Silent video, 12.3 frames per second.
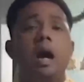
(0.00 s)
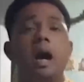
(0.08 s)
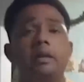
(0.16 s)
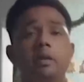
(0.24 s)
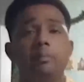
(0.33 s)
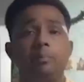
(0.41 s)

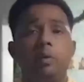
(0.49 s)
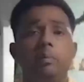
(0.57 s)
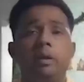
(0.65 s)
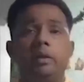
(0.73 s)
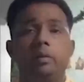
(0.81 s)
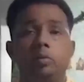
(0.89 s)

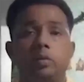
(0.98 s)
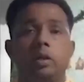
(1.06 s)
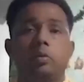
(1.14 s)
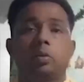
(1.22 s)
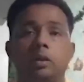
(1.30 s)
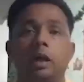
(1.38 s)
আনএমপ্লয়মেন্ট ইউথের
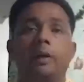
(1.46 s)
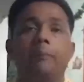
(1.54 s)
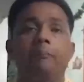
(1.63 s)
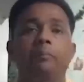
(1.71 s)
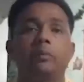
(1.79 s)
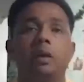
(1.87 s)
কথা
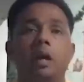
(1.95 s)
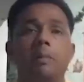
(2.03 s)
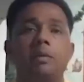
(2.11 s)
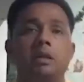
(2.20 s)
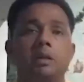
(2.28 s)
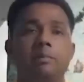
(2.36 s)

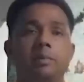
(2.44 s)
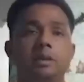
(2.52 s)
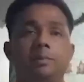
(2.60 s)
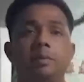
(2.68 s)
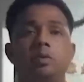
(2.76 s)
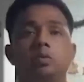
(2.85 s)
আমাদের
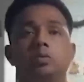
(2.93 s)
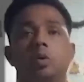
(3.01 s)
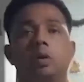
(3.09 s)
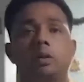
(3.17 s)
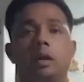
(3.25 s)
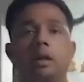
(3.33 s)
বিজেপি
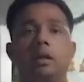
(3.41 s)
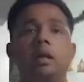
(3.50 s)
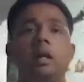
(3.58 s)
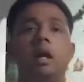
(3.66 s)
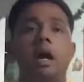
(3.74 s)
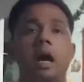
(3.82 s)
সরকার
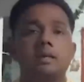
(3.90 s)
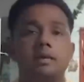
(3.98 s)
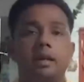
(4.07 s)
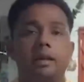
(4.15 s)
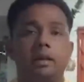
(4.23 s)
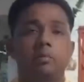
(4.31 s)

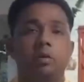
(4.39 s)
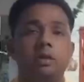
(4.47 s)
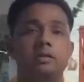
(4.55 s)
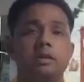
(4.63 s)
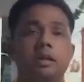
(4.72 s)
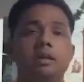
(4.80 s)
আসার আগে
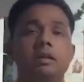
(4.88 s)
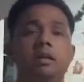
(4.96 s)
বলেছিলেন